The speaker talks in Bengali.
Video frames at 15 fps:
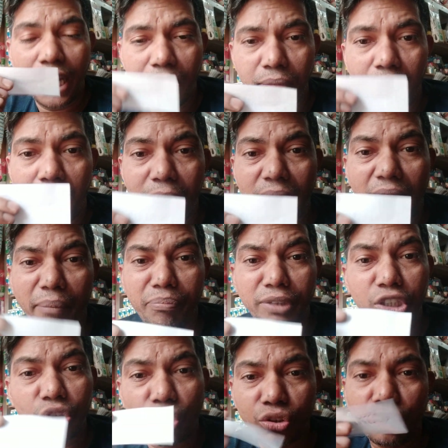এইভাবে আপনি
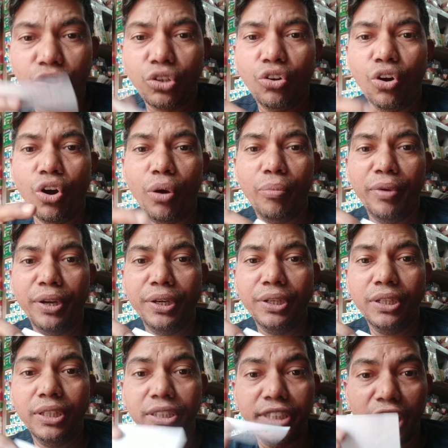সতর্ক হবেন
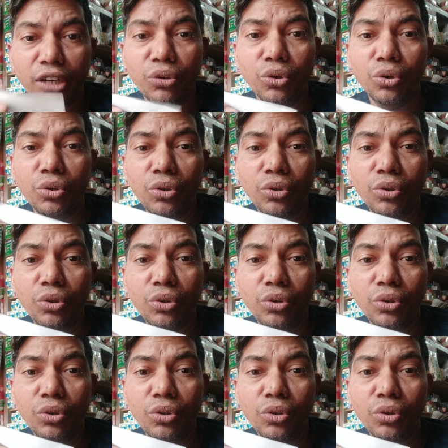যেন